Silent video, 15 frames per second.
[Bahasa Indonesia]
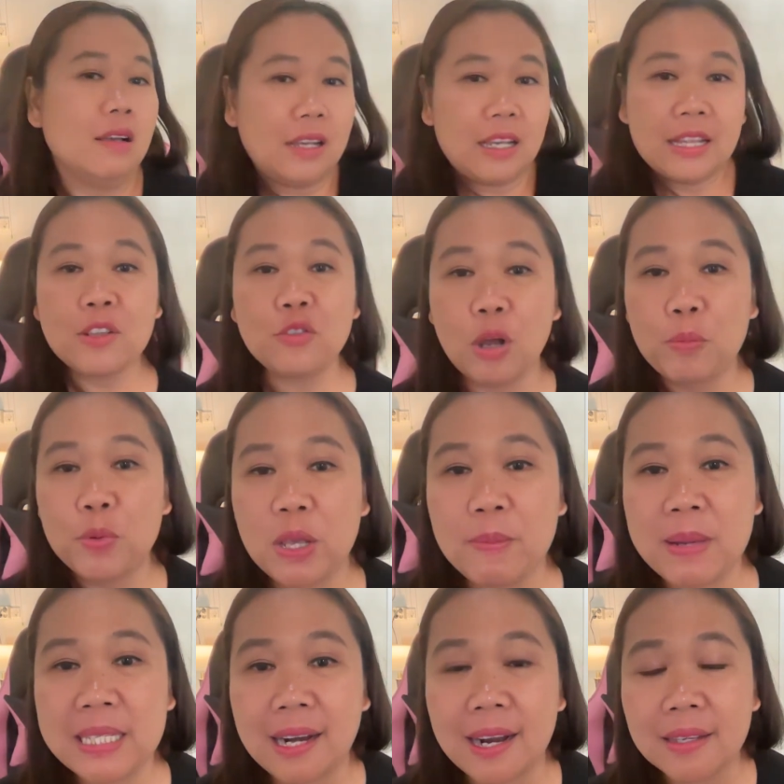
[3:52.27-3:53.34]
Kita juga punya
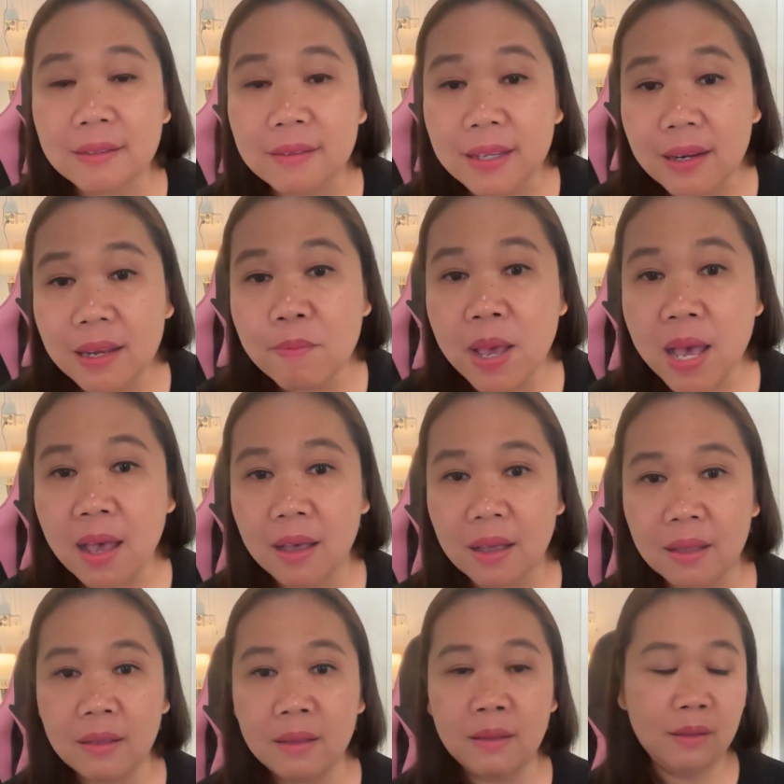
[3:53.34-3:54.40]
masalah sendiri, Mbak.